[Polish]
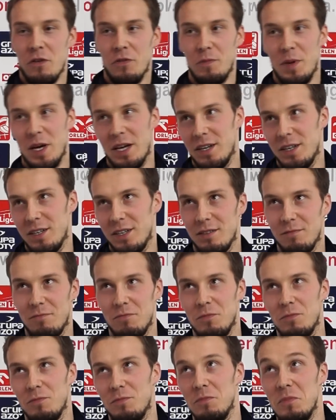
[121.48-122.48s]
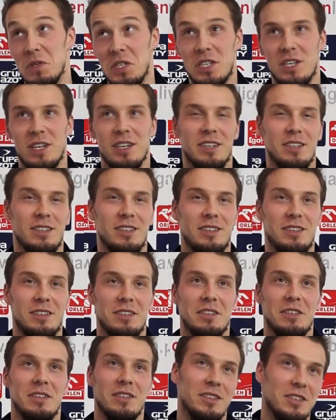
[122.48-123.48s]
w miarę, myślę,
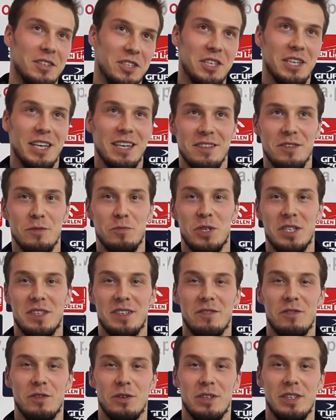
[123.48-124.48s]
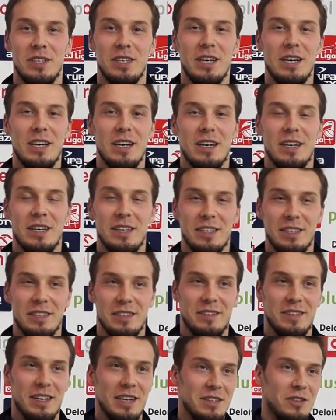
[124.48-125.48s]
że jasno przedstawiony e,
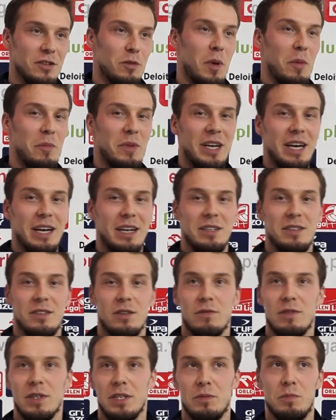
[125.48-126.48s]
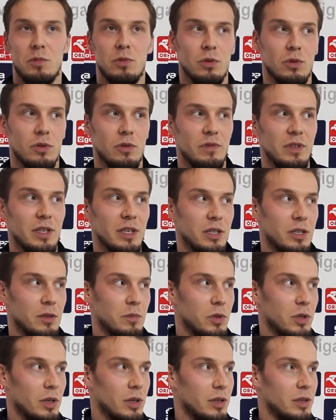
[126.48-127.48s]
cel, co mamy realizować. Było to widać na
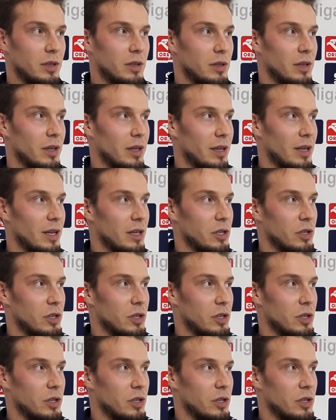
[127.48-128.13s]
przykład na tle